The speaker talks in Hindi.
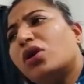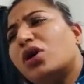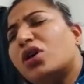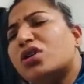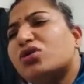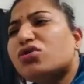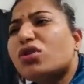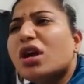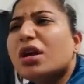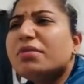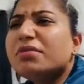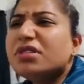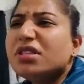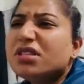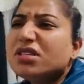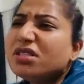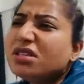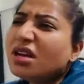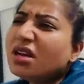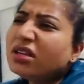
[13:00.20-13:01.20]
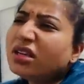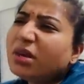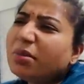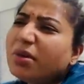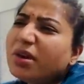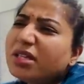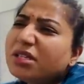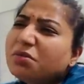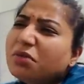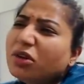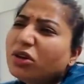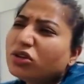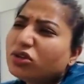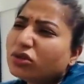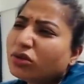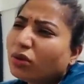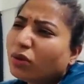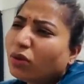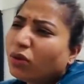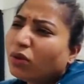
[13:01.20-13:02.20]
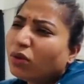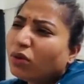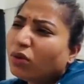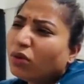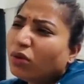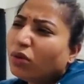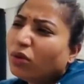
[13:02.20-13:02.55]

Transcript: इसको एमसी स्टैंड के पास भेज दो